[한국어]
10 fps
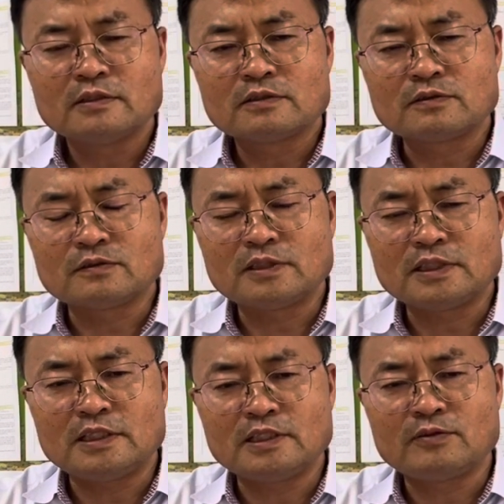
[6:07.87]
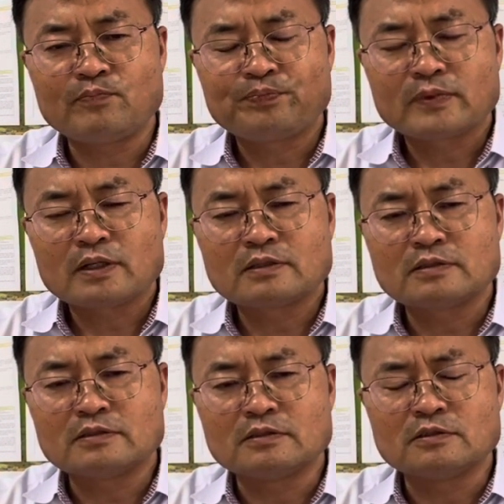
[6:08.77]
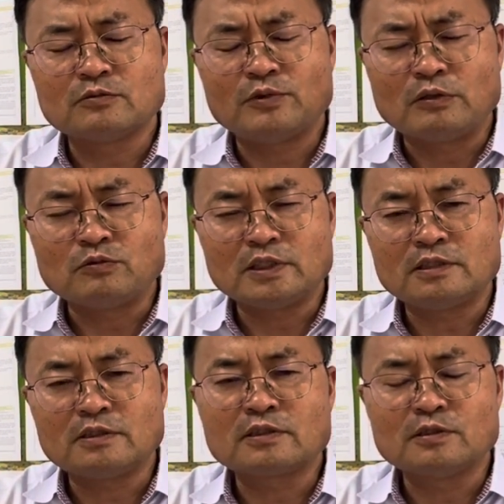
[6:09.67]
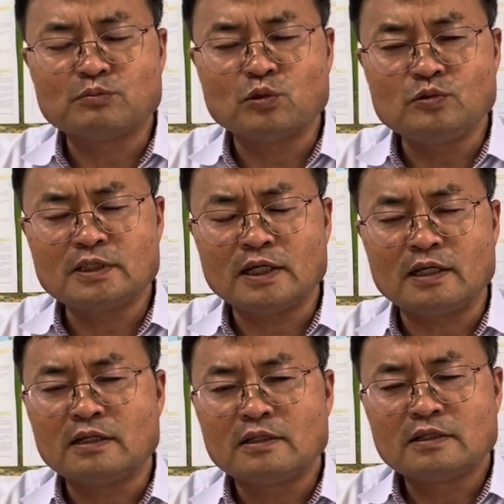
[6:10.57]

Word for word: 그리고 특히 그 외국인 그 본사